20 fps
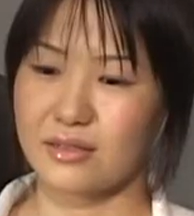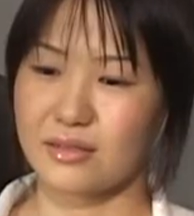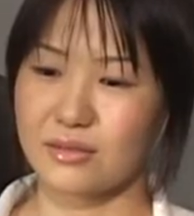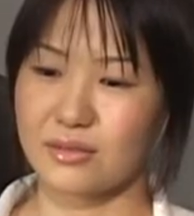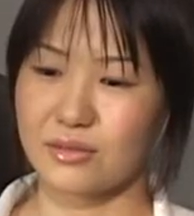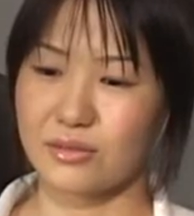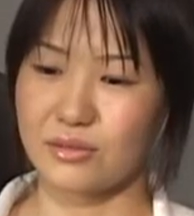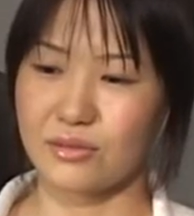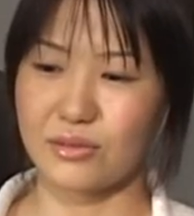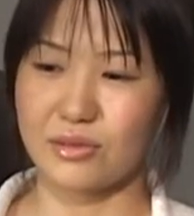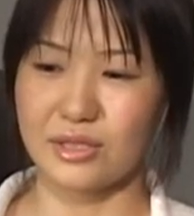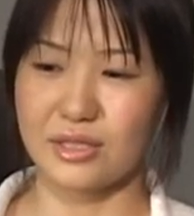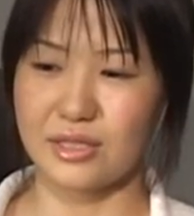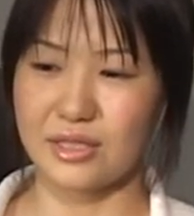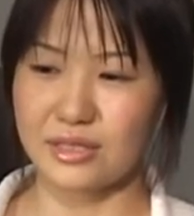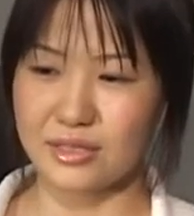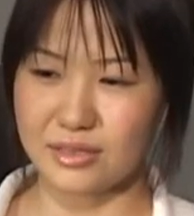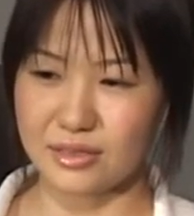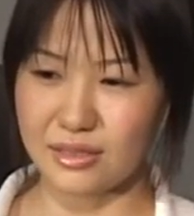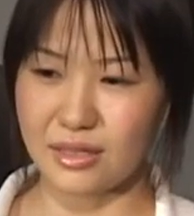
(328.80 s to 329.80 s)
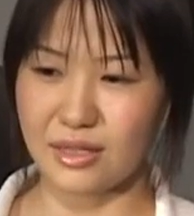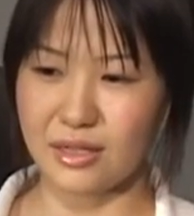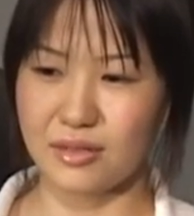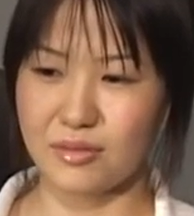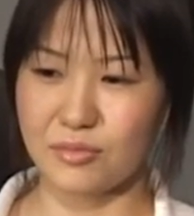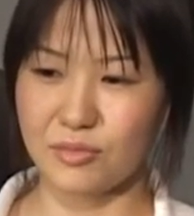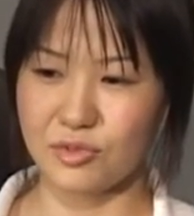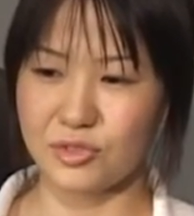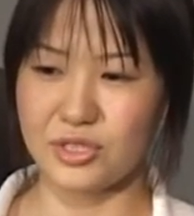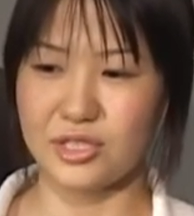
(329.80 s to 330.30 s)
そのひたすら
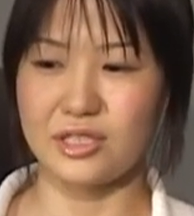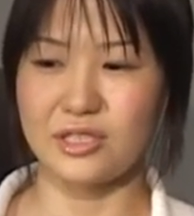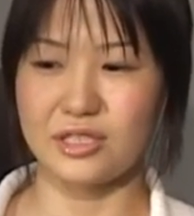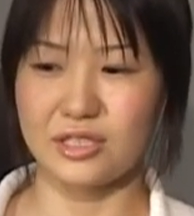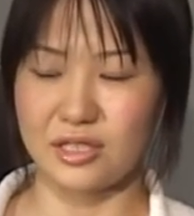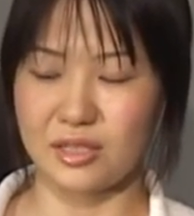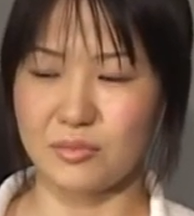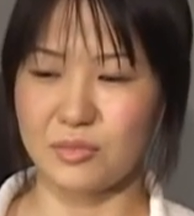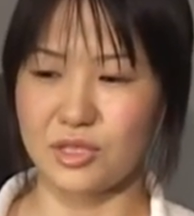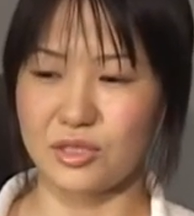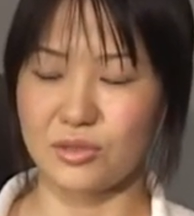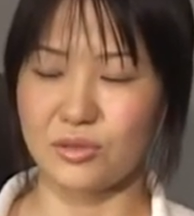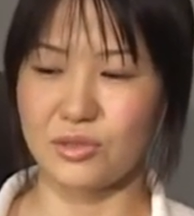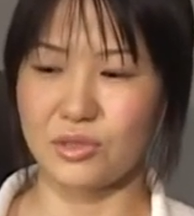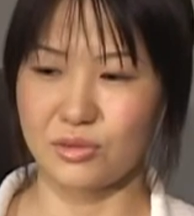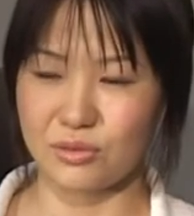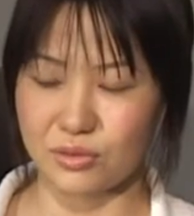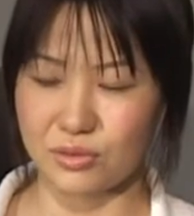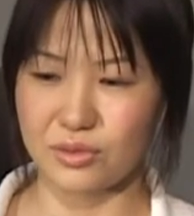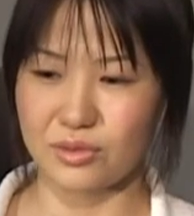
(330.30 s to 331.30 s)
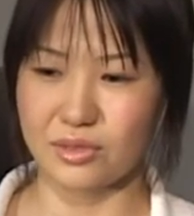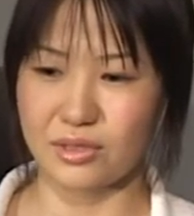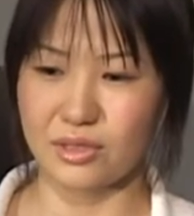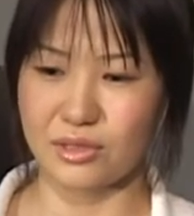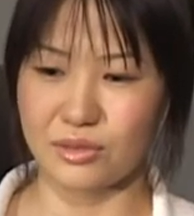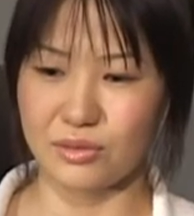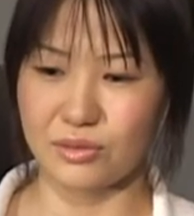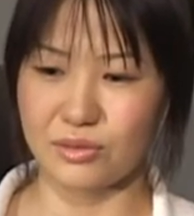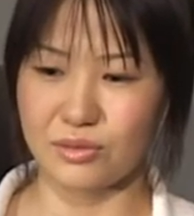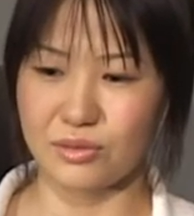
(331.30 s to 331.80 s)
もう信じた道を行くって
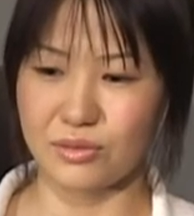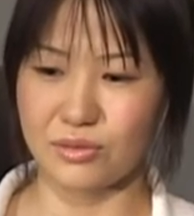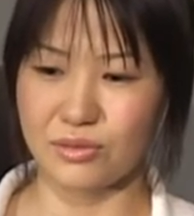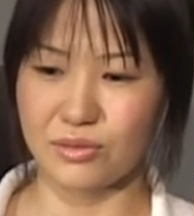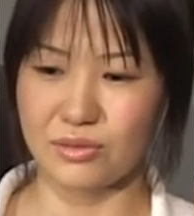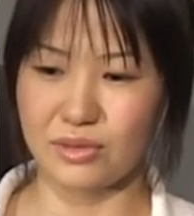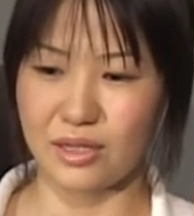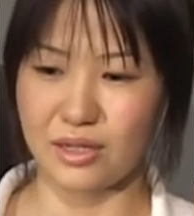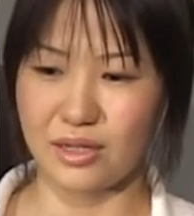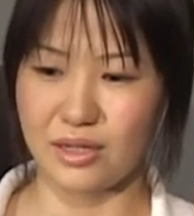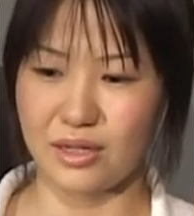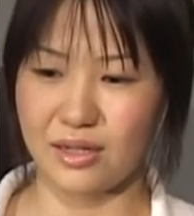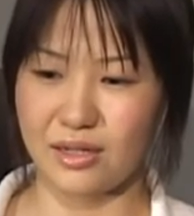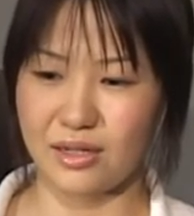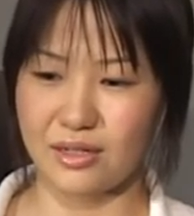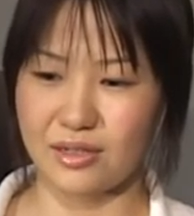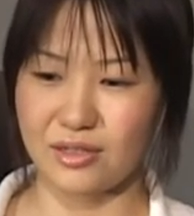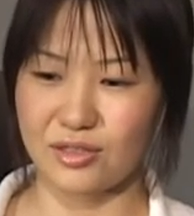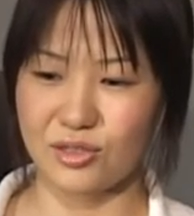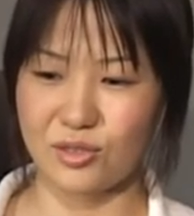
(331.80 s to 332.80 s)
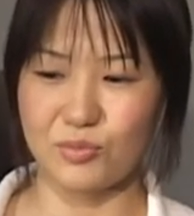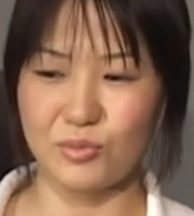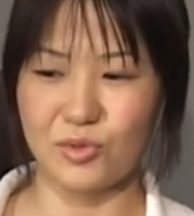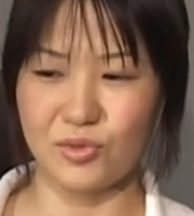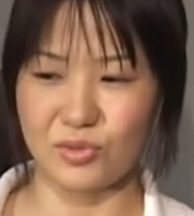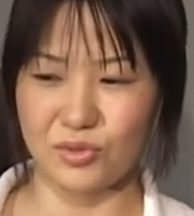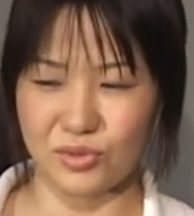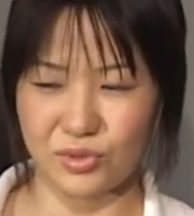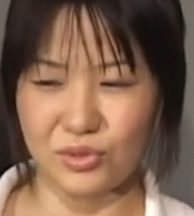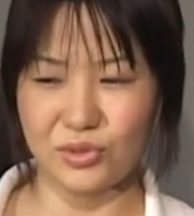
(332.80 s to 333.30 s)
いう風な人も
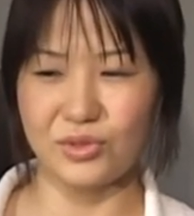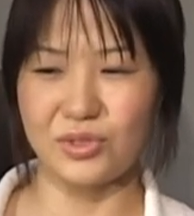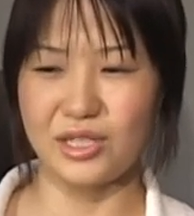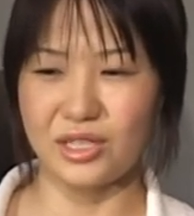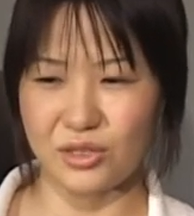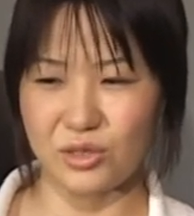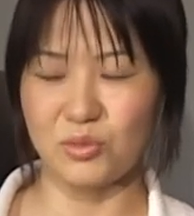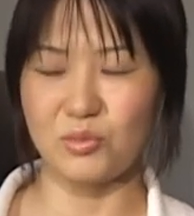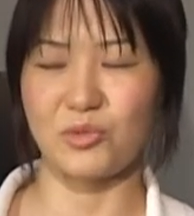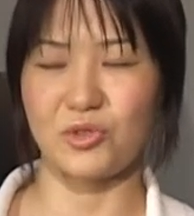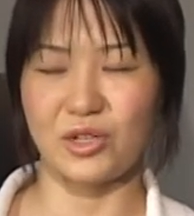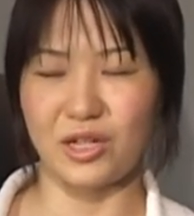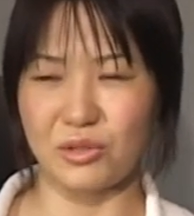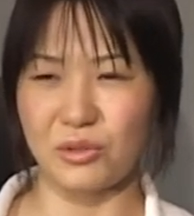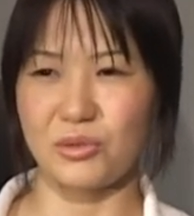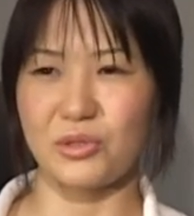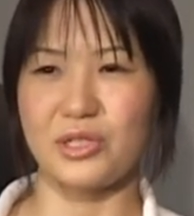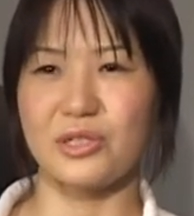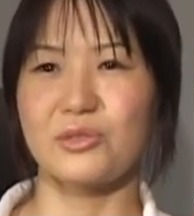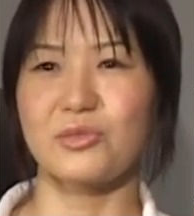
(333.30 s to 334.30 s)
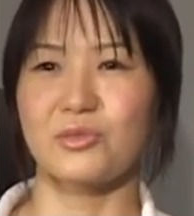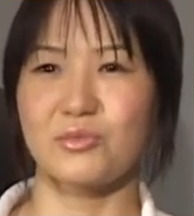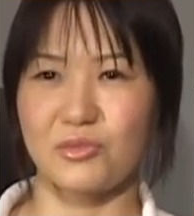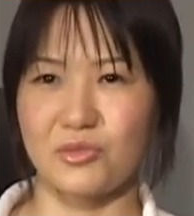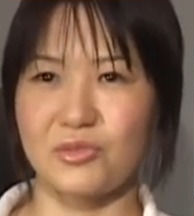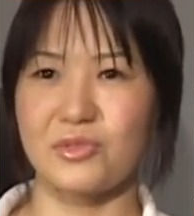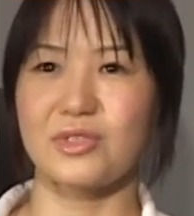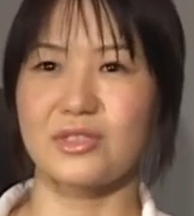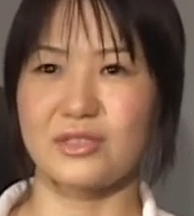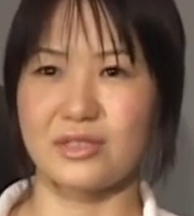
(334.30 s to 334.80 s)
そういうヒーローもかっこいいと思
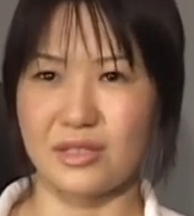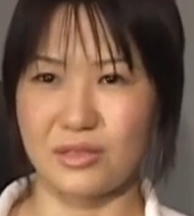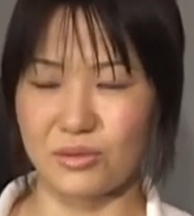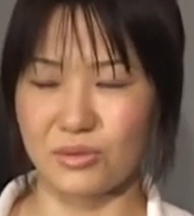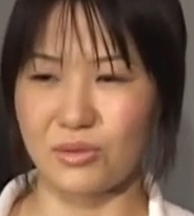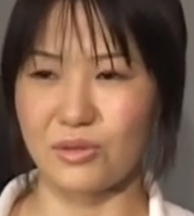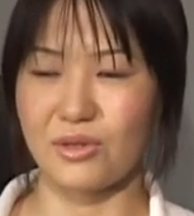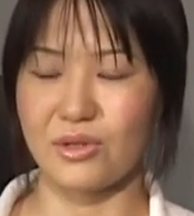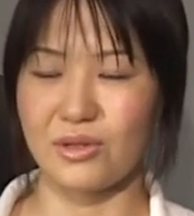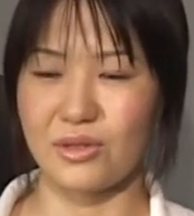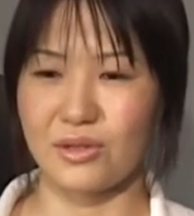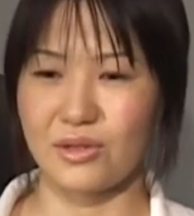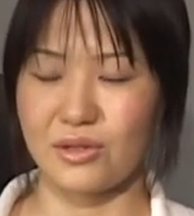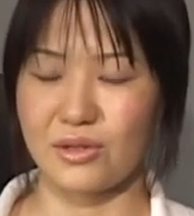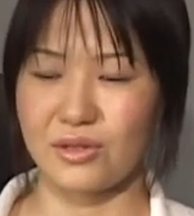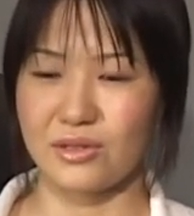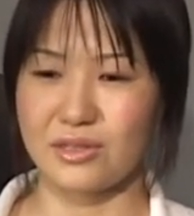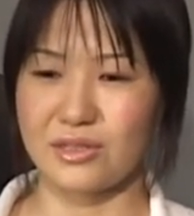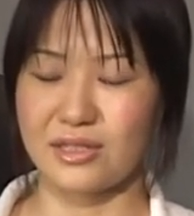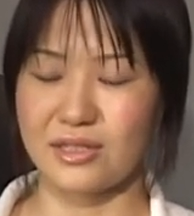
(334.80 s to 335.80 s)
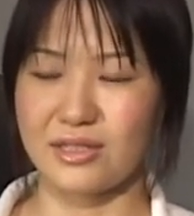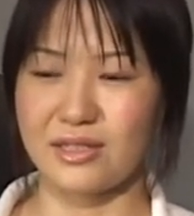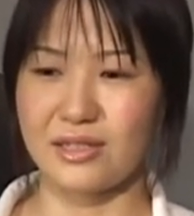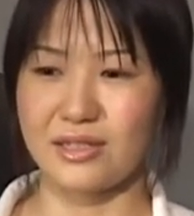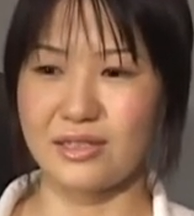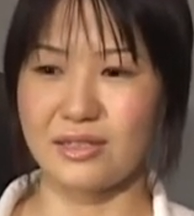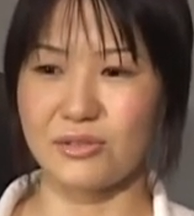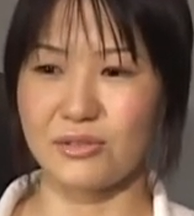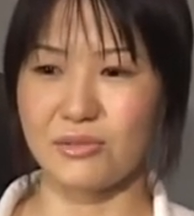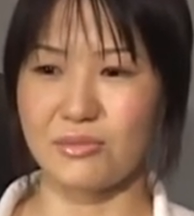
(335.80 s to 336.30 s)
うんですけど
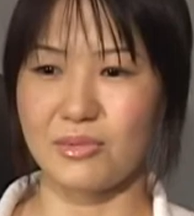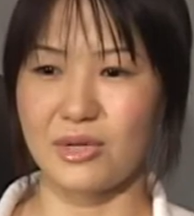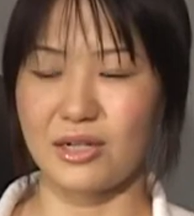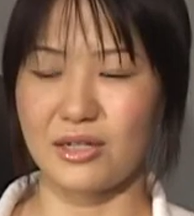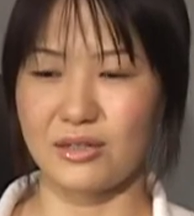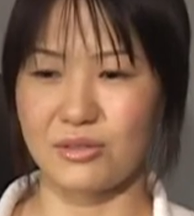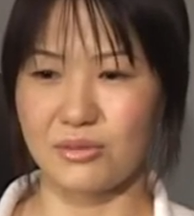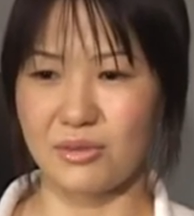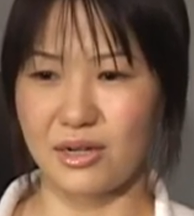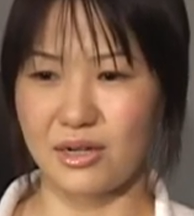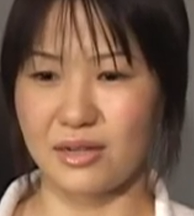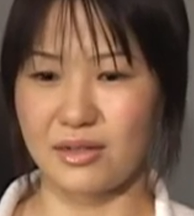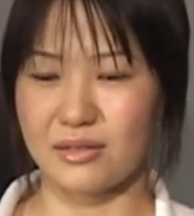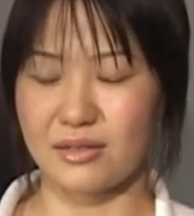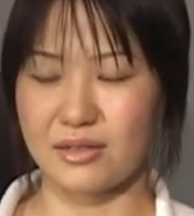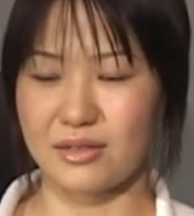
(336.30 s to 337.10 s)
シャナイアの場合は